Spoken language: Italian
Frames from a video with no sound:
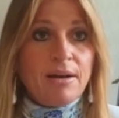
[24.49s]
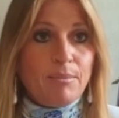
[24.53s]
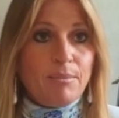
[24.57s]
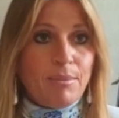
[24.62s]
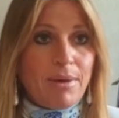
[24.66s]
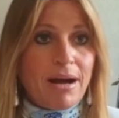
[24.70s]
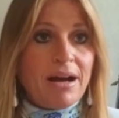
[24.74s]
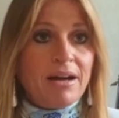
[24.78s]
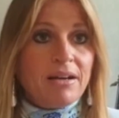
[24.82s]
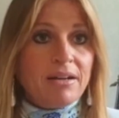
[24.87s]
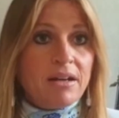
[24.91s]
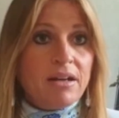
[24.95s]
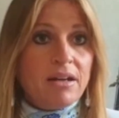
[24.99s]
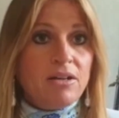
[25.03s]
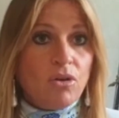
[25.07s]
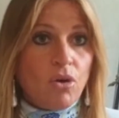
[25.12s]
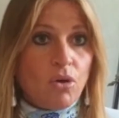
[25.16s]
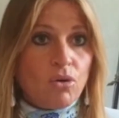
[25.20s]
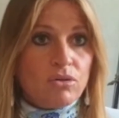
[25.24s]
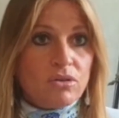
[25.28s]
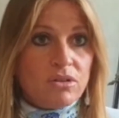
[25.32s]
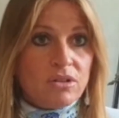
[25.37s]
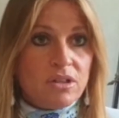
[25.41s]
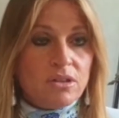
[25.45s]
ma anche i
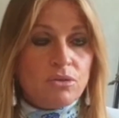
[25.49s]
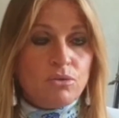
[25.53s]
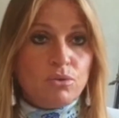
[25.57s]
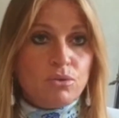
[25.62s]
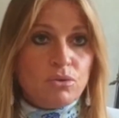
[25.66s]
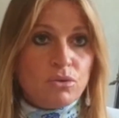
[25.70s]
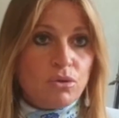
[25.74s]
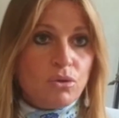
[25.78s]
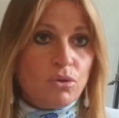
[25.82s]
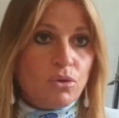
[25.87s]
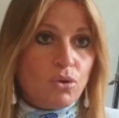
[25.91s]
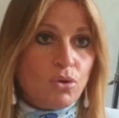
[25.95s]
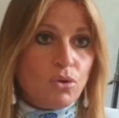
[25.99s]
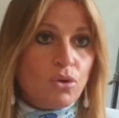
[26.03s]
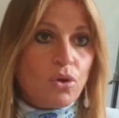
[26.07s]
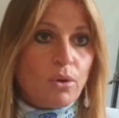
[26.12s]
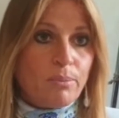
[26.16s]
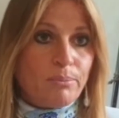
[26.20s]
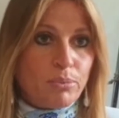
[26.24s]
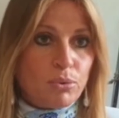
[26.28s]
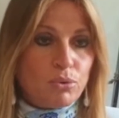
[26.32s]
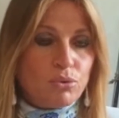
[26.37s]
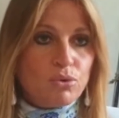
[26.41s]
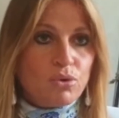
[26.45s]
nonni, tutti coloro
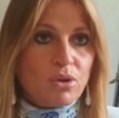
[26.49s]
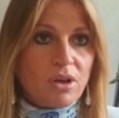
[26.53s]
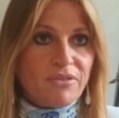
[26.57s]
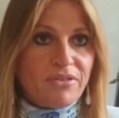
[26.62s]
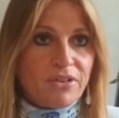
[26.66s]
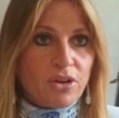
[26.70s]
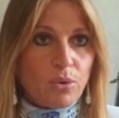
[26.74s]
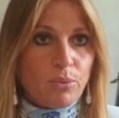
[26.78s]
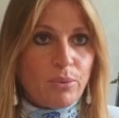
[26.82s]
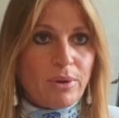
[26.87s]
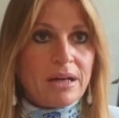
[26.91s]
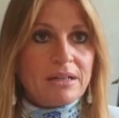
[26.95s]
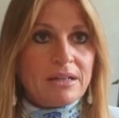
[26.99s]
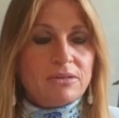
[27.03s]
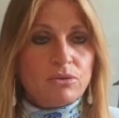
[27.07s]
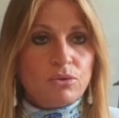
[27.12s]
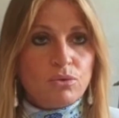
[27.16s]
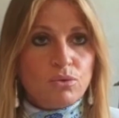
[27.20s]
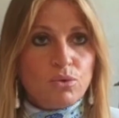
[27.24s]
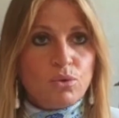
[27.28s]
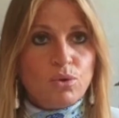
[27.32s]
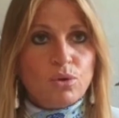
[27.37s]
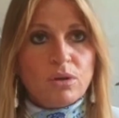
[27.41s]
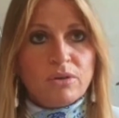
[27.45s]
appunto che fanno parte di
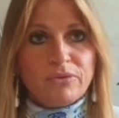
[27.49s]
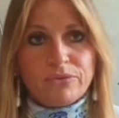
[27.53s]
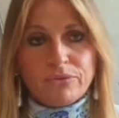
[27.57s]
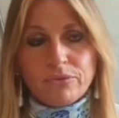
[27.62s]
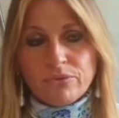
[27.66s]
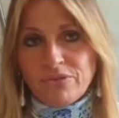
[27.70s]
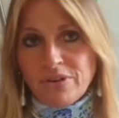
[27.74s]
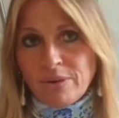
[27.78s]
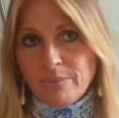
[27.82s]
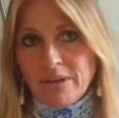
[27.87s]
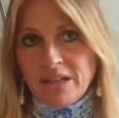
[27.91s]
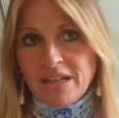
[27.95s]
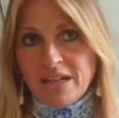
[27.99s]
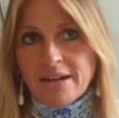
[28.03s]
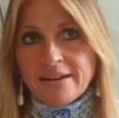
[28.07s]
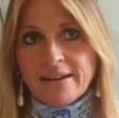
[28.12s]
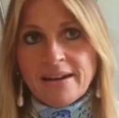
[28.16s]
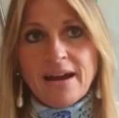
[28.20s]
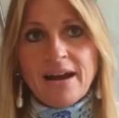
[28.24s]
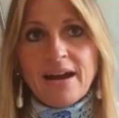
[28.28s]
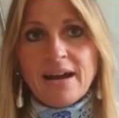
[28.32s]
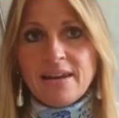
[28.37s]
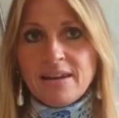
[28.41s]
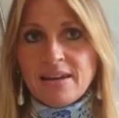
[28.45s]
un numero
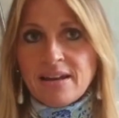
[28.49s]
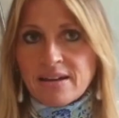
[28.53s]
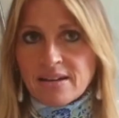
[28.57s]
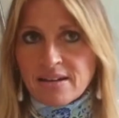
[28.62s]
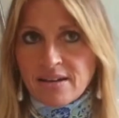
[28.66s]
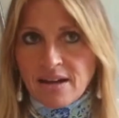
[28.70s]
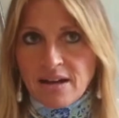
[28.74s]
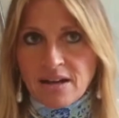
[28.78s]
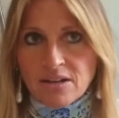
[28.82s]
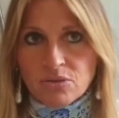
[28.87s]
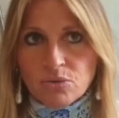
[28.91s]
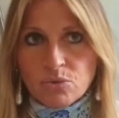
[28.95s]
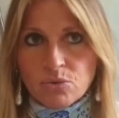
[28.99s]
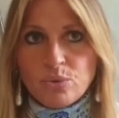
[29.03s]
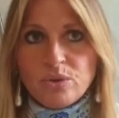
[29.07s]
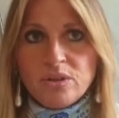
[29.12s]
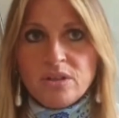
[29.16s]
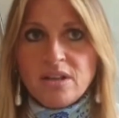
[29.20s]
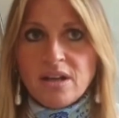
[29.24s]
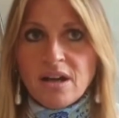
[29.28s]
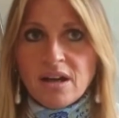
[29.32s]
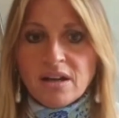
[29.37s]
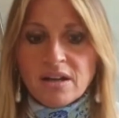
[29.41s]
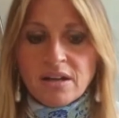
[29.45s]
familiare allargato,
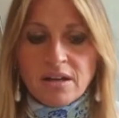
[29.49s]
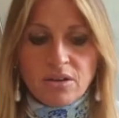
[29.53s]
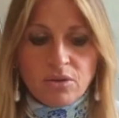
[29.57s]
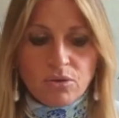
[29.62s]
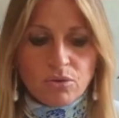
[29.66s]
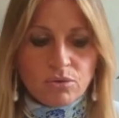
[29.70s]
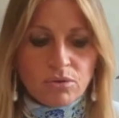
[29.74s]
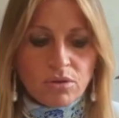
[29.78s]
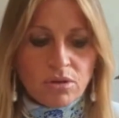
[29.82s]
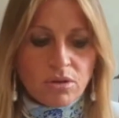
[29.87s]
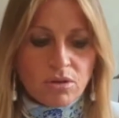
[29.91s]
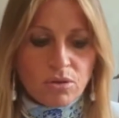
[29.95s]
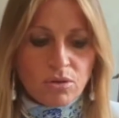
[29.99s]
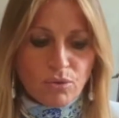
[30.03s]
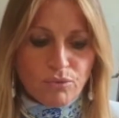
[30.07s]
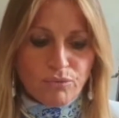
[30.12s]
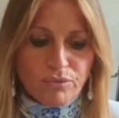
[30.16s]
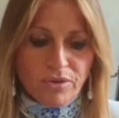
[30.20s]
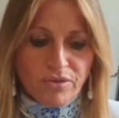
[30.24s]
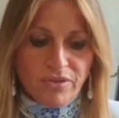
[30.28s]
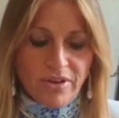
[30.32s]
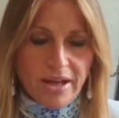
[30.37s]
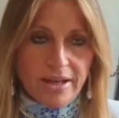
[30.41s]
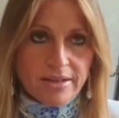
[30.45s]
quindi anche non
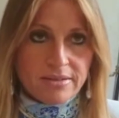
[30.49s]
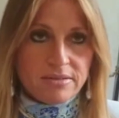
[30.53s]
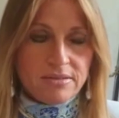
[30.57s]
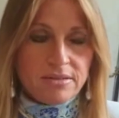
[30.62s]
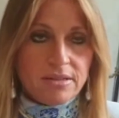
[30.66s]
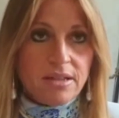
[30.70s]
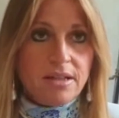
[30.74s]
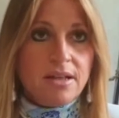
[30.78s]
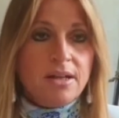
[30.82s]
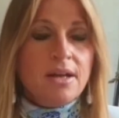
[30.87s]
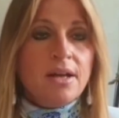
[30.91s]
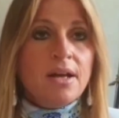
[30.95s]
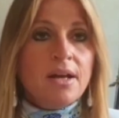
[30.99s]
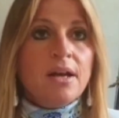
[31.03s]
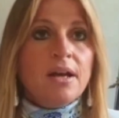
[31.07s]
conviventi.